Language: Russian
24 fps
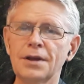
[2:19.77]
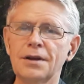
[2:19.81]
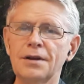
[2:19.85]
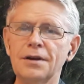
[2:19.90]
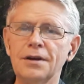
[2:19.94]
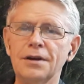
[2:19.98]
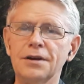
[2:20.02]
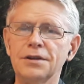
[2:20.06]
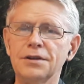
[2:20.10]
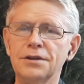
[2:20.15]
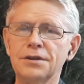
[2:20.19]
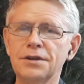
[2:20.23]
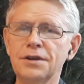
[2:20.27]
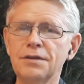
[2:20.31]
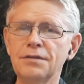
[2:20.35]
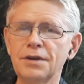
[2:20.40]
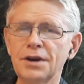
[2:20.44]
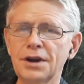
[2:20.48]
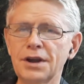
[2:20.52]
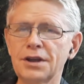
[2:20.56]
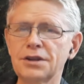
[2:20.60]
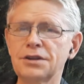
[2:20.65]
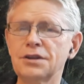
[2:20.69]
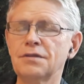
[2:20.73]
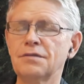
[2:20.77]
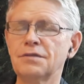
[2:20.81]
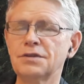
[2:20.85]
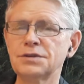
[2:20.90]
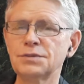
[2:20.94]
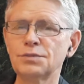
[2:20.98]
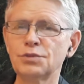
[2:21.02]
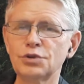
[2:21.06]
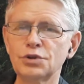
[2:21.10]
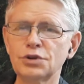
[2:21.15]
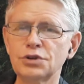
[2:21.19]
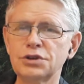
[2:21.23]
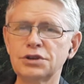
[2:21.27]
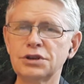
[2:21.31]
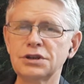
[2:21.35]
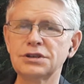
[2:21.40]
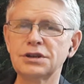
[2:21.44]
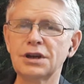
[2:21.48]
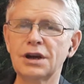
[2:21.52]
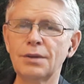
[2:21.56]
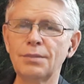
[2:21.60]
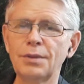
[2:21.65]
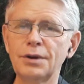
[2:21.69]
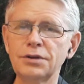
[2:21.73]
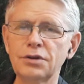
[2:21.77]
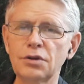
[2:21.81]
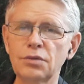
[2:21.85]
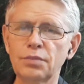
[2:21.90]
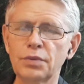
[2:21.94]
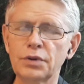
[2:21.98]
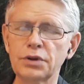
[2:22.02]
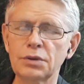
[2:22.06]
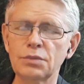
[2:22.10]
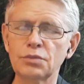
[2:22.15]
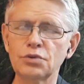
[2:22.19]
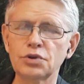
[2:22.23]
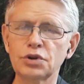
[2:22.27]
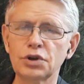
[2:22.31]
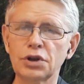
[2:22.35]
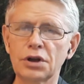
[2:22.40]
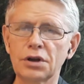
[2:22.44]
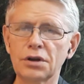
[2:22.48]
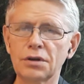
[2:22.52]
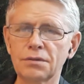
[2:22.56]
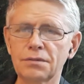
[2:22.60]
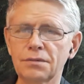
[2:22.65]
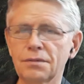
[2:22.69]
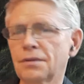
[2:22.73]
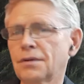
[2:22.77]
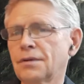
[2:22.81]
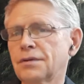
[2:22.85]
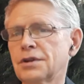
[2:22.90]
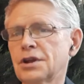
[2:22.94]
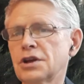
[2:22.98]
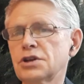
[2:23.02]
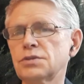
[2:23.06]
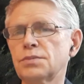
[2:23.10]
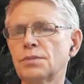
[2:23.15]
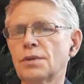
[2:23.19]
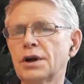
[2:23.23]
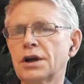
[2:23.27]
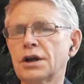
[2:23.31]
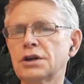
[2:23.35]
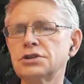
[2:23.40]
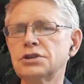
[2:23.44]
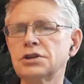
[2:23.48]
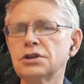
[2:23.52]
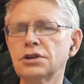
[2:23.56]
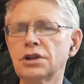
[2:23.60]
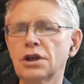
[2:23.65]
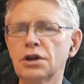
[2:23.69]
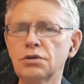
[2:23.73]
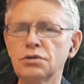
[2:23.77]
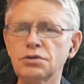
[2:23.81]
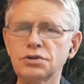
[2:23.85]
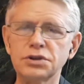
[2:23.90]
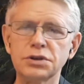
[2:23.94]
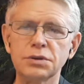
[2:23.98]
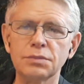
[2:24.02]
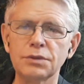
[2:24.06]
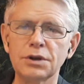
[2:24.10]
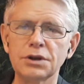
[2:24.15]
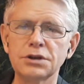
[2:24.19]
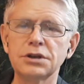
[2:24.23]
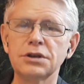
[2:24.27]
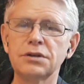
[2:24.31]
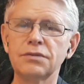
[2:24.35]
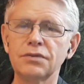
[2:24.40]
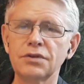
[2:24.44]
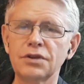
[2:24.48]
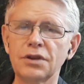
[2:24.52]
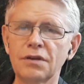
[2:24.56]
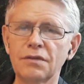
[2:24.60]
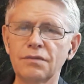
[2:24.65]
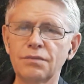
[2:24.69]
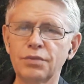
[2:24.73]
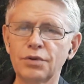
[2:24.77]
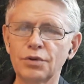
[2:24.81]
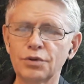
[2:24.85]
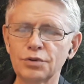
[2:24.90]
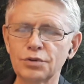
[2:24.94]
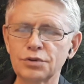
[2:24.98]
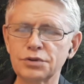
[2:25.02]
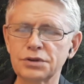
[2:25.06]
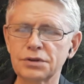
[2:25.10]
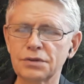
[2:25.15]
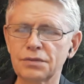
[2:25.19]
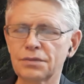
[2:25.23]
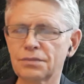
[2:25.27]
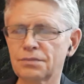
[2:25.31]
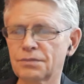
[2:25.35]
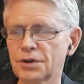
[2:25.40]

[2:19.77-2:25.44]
Э, невероятные возможности зарабатывать, потому что наш магазин дает 17 видов бонусов.